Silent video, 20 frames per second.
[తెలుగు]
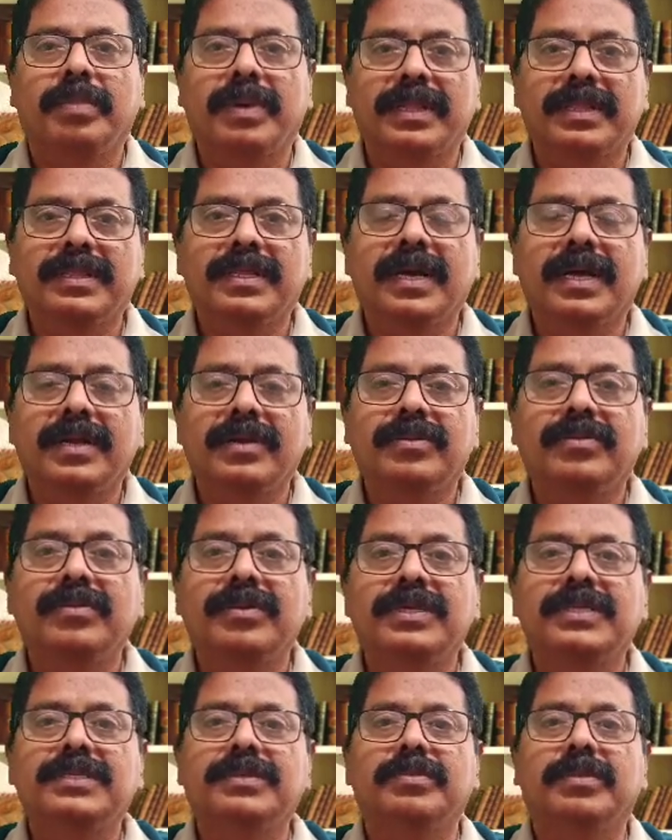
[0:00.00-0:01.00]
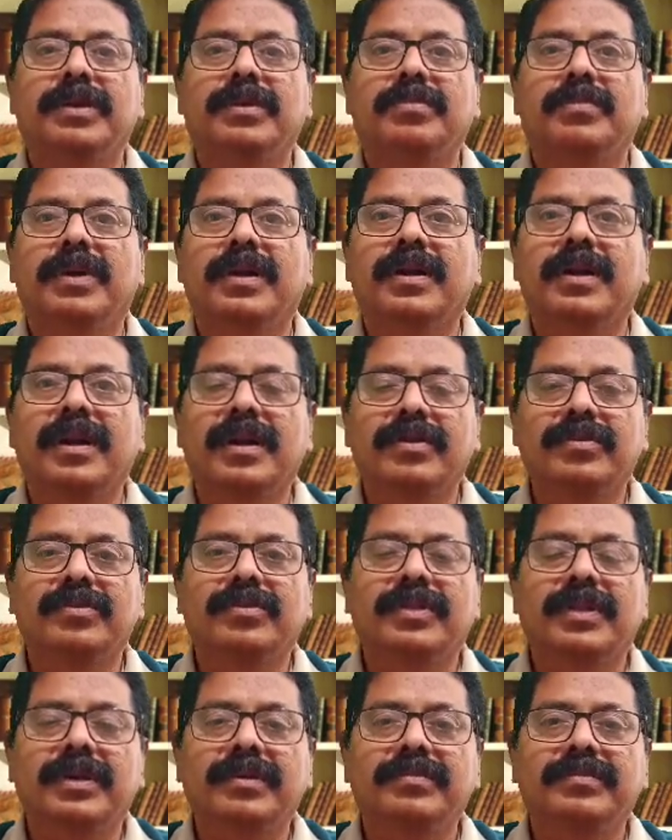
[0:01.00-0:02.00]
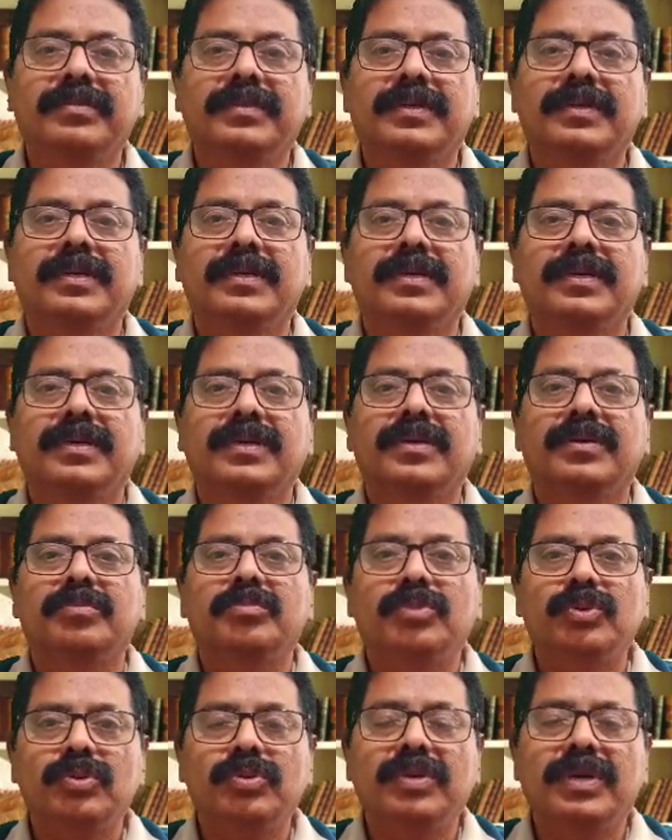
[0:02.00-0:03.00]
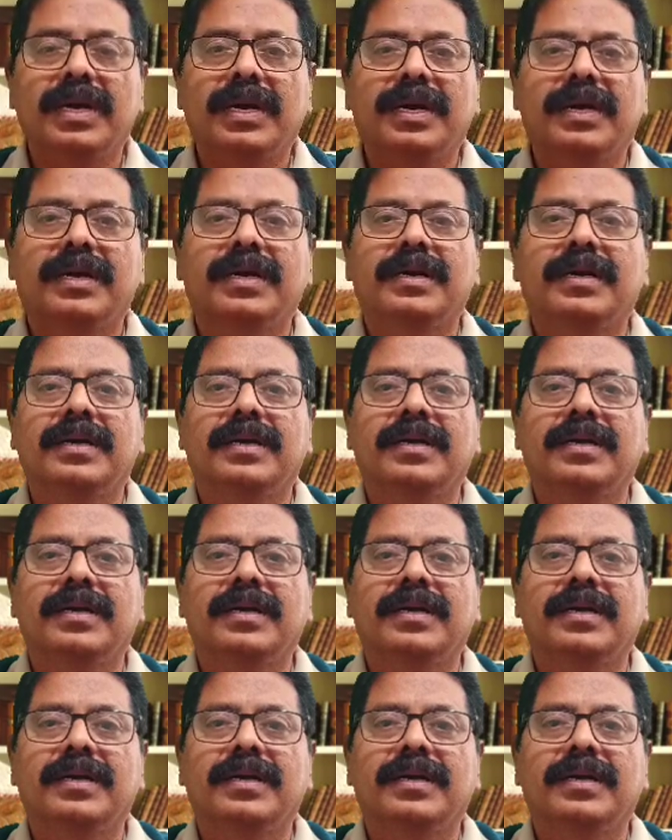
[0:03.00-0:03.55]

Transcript: పద్నాలుగు గురించి మనం మాట్లాడుకుందాం ముందుగా